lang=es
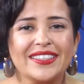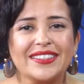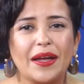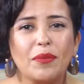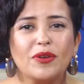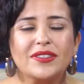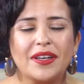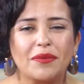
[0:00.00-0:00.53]

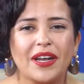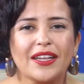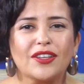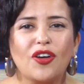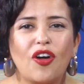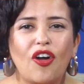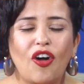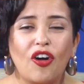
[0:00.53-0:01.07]
Estamos
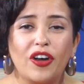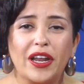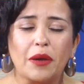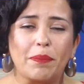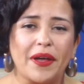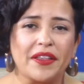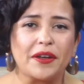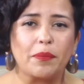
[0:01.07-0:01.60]
hablando con
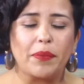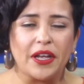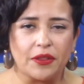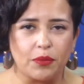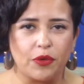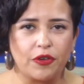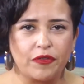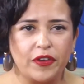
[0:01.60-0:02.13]
el padre
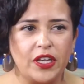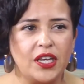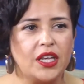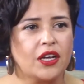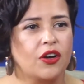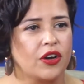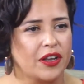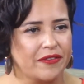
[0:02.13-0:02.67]
Pat Murphy
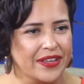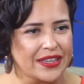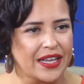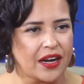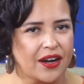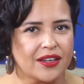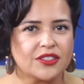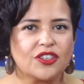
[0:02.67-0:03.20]
y con Ivette
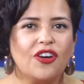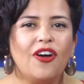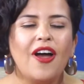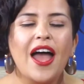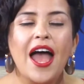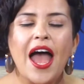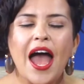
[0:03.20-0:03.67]
Carrasco.